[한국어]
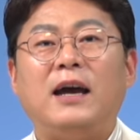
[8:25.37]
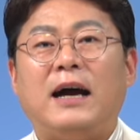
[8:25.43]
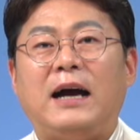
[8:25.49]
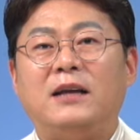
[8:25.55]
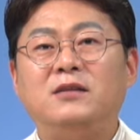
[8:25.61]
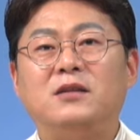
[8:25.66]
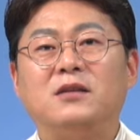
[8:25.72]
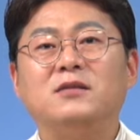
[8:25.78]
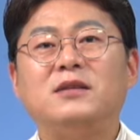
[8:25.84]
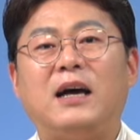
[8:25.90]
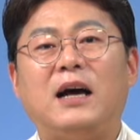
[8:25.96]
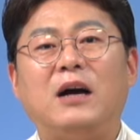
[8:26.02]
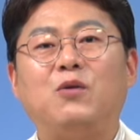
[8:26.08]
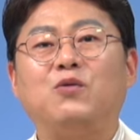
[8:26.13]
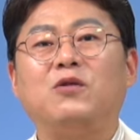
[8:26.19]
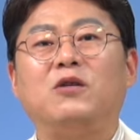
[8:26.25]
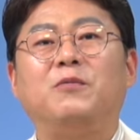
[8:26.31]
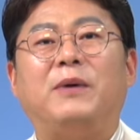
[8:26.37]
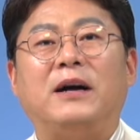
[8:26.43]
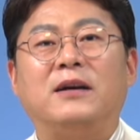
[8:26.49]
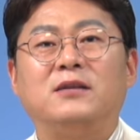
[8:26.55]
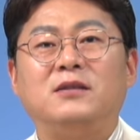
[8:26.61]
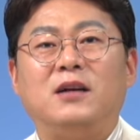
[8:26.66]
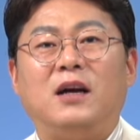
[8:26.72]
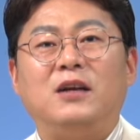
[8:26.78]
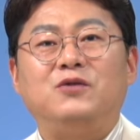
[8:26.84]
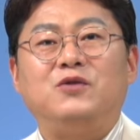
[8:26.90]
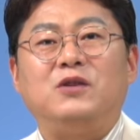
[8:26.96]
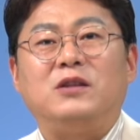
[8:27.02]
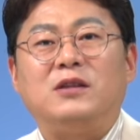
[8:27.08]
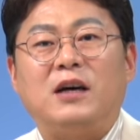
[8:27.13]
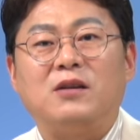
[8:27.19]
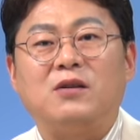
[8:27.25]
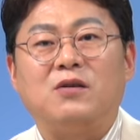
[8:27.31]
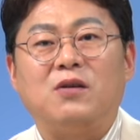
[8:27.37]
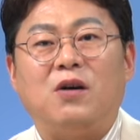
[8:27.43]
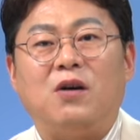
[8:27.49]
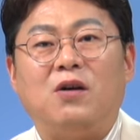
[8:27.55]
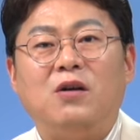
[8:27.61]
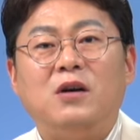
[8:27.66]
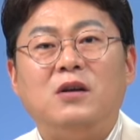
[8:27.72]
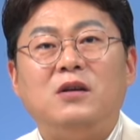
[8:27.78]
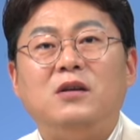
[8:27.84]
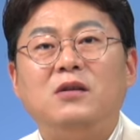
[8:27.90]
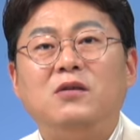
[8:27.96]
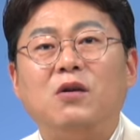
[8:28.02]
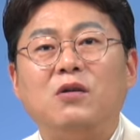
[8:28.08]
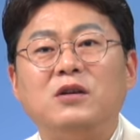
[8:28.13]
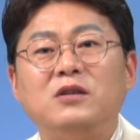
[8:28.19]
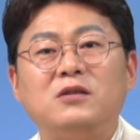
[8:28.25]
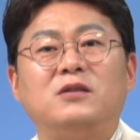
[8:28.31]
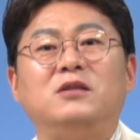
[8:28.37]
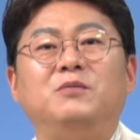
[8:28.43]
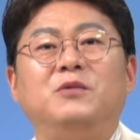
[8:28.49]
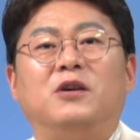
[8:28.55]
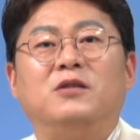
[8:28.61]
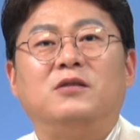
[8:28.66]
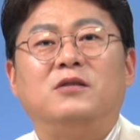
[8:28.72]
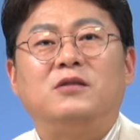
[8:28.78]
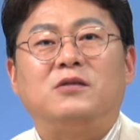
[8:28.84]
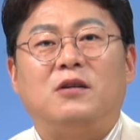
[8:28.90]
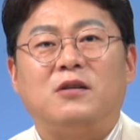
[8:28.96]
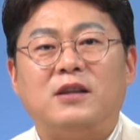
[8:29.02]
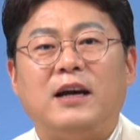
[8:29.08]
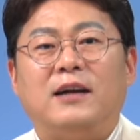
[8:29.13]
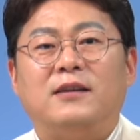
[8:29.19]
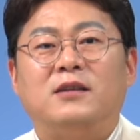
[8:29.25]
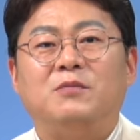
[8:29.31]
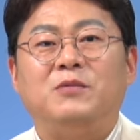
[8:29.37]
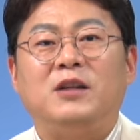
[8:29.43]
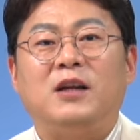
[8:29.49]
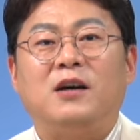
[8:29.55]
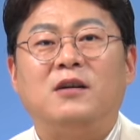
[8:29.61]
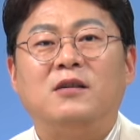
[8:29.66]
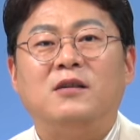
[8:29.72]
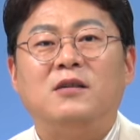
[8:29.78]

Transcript: 안전사고를 방지할 수 있다는 거 이거 잊으시면 절대 안 됩니다.